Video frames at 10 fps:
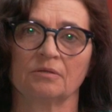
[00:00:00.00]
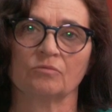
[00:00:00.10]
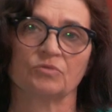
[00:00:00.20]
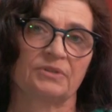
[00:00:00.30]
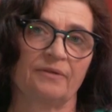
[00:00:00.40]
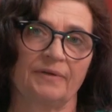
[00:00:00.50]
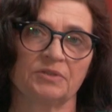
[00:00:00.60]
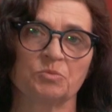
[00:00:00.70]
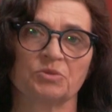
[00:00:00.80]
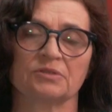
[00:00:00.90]
y,
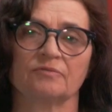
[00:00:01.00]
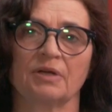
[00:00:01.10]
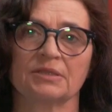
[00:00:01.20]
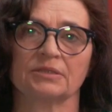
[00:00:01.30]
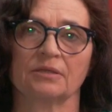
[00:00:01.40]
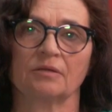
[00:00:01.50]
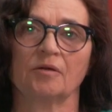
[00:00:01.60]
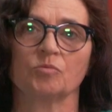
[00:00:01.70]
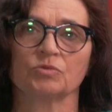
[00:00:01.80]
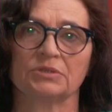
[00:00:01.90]
uznawani przez władze
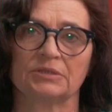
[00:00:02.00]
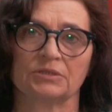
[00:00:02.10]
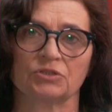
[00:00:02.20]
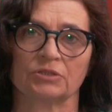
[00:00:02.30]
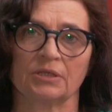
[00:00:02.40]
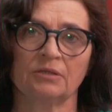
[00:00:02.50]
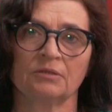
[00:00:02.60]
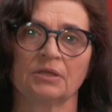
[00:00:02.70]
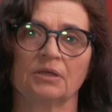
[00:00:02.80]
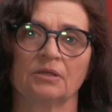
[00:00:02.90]
komunistyczne
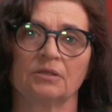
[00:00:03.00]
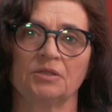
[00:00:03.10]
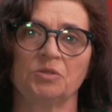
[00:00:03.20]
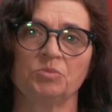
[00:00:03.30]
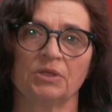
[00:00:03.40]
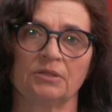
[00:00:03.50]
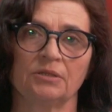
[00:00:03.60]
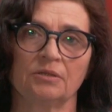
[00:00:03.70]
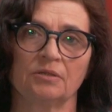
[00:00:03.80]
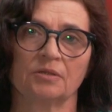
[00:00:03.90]
i
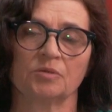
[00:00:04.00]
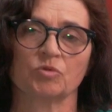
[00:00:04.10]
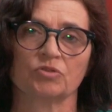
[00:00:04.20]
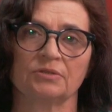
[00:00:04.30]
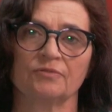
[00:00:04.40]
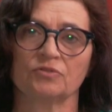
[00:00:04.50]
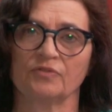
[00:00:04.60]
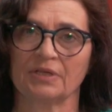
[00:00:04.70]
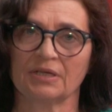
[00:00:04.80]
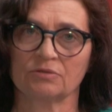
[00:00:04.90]
mieli możliwość
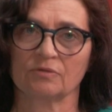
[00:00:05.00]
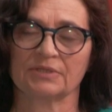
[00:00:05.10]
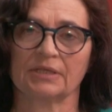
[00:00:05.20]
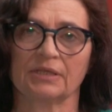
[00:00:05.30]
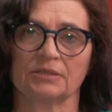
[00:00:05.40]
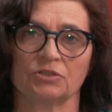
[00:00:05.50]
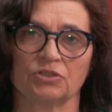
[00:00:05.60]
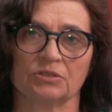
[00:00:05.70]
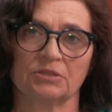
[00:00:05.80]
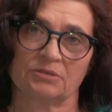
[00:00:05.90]
wyjazdów
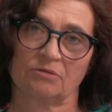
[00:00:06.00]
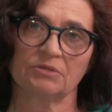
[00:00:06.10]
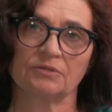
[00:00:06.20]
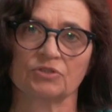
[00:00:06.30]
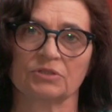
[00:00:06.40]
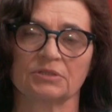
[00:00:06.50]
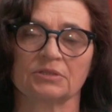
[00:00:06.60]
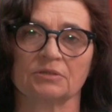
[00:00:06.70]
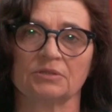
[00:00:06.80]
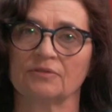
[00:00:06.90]
zagranicznych, co nie,
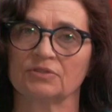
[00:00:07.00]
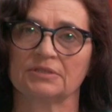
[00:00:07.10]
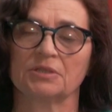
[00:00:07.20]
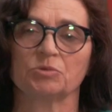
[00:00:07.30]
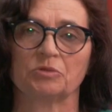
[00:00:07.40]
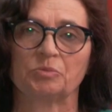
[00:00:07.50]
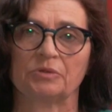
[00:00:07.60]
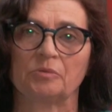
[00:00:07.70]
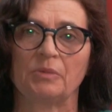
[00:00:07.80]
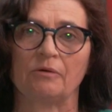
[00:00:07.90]
wszyscy, nie wszystkim się
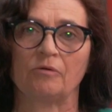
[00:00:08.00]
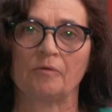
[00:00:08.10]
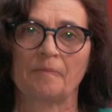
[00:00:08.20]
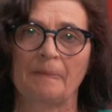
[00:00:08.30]
podobało.